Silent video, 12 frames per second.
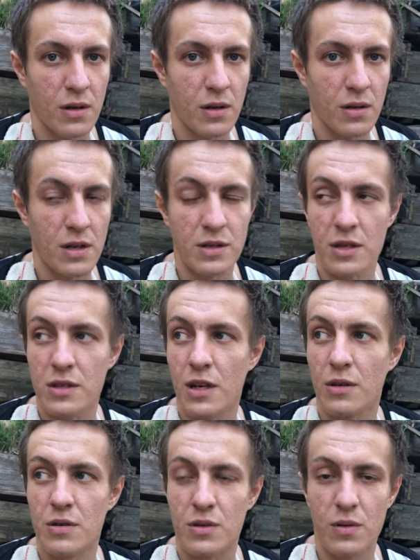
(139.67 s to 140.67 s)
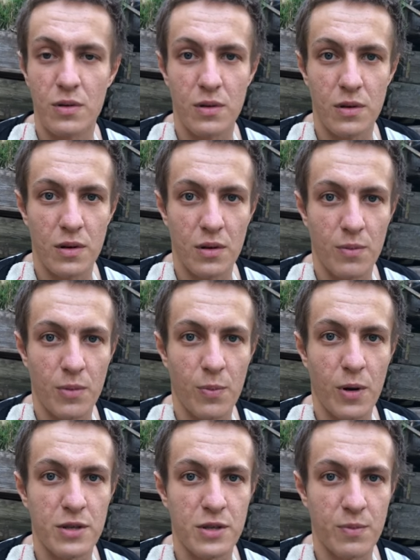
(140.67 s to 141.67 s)
Нас осталось тут по
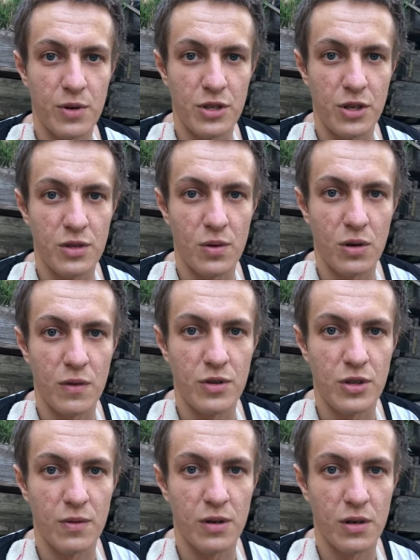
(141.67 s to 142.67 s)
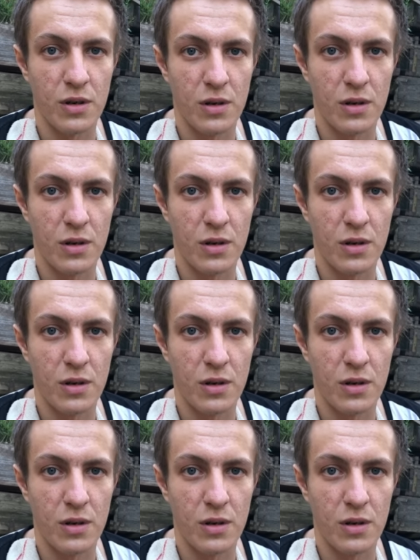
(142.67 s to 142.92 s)
пальцам посчитать, сколько в живых.